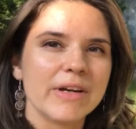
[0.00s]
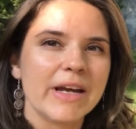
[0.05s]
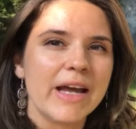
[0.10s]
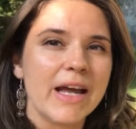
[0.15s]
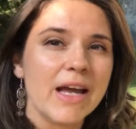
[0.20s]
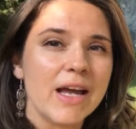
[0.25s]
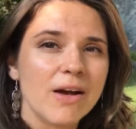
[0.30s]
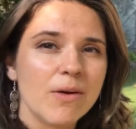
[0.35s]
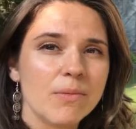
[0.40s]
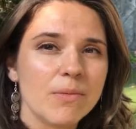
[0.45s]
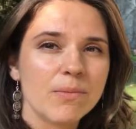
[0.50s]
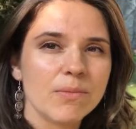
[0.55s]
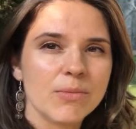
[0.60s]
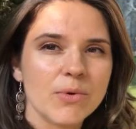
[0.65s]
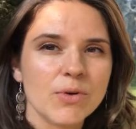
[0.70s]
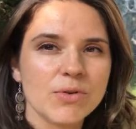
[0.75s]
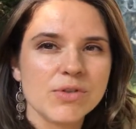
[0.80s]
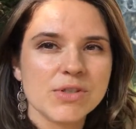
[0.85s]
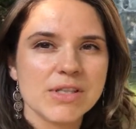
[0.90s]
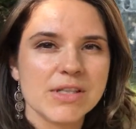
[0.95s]
é
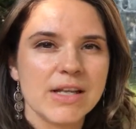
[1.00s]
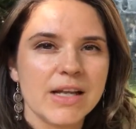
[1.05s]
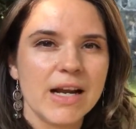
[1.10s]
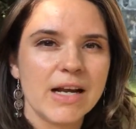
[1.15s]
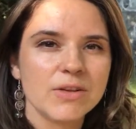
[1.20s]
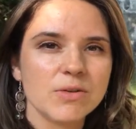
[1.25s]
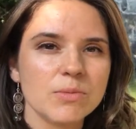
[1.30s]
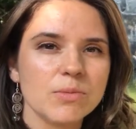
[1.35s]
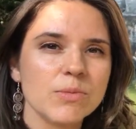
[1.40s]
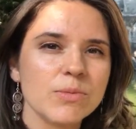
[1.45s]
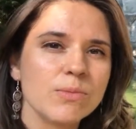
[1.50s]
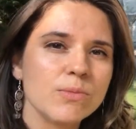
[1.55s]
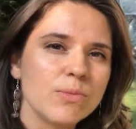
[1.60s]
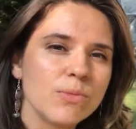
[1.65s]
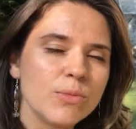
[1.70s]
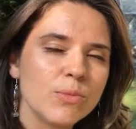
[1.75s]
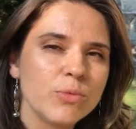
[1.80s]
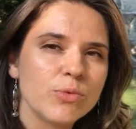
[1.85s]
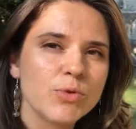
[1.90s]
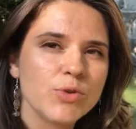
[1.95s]
considerado
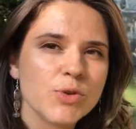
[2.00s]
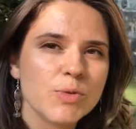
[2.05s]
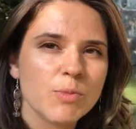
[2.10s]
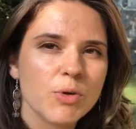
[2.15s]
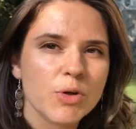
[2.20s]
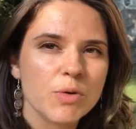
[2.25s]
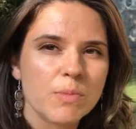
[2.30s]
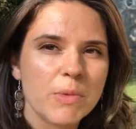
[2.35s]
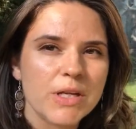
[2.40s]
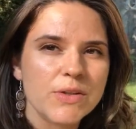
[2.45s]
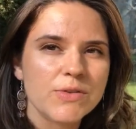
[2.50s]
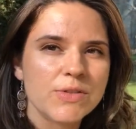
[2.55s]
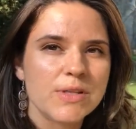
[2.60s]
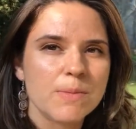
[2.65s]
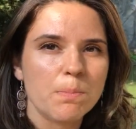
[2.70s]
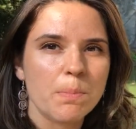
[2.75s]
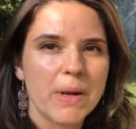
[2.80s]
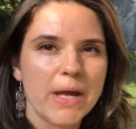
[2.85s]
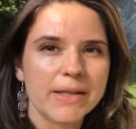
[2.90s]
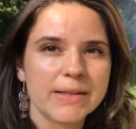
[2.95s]
um dos monumentos
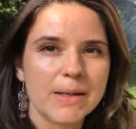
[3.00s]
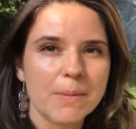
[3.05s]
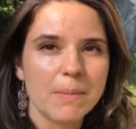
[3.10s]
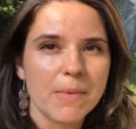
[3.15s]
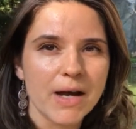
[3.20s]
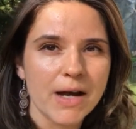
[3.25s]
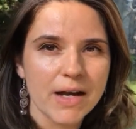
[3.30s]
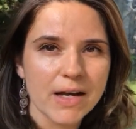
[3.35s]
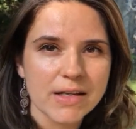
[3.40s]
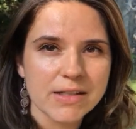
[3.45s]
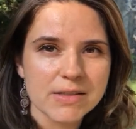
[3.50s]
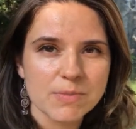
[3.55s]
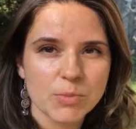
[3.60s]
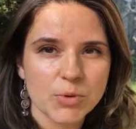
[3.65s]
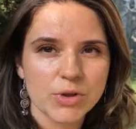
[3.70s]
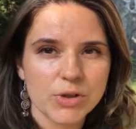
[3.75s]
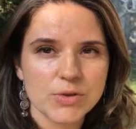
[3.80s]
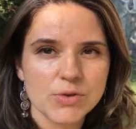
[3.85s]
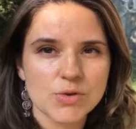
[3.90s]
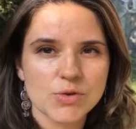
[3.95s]
em pedra mais
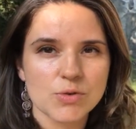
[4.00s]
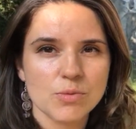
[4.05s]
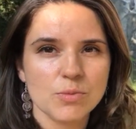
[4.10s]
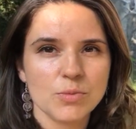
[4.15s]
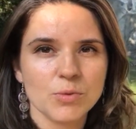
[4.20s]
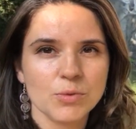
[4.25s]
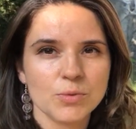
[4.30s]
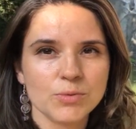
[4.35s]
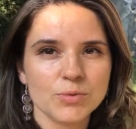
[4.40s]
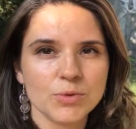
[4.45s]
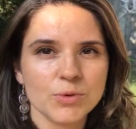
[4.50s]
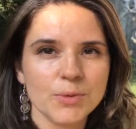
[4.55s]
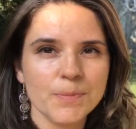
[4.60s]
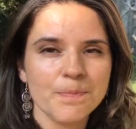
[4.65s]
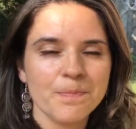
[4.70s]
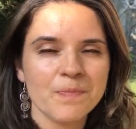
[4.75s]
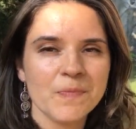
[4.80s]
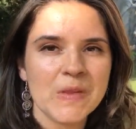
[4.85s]
bonitos do mundo